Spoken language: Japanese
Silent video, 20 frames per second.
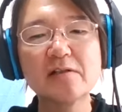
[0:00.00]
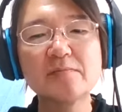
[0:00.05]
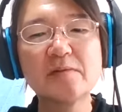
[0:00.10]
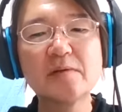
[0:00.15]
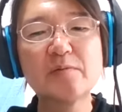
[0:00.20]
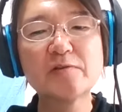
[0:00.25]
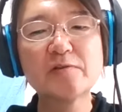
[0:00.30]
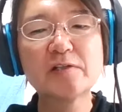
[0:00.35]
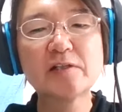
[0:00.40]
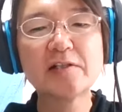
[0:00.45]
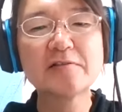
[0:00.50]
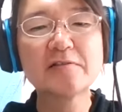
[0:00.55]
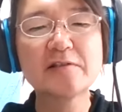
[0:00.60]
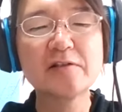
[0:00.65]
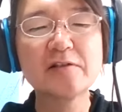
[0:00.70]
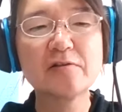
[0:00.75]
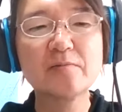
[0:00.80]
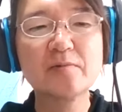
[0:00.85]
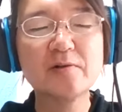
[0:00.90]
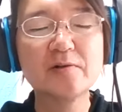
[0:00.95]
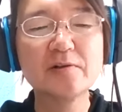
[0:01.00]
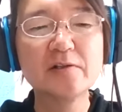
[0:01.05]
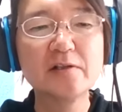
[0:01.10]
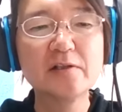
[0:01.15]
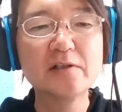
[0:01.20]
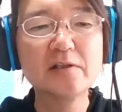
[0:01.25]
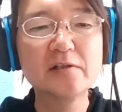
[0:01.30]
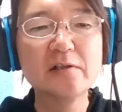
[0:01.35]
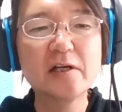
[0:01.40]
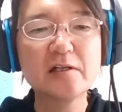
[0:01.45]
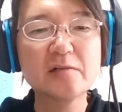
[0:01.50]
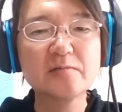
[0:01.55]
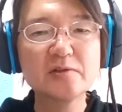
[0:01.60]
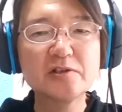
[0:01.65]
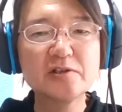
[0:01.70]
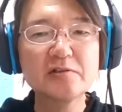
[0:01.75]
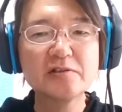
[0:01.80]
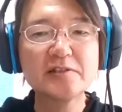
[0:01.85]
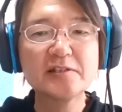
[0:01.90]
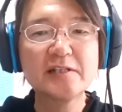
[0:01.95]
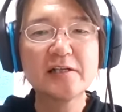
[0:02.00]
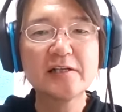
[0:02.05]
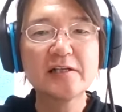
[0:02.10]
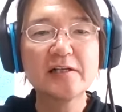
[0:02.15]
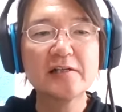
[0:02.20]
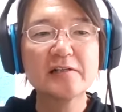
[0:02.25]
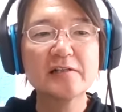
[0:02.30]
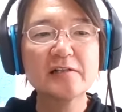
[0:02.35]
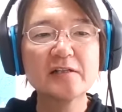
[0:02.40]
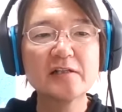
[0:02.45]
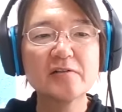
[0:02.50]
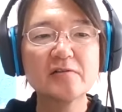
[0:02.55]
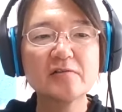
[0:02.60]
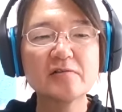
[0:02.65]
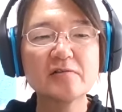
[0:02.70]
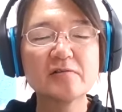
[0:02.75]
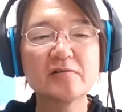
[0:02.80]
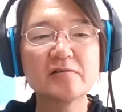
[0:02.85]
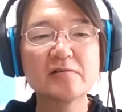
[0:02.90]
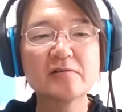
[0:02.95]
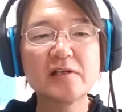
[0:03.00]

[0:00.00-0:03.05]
まあ、僕らですけれどもあのむしろ自然科学系の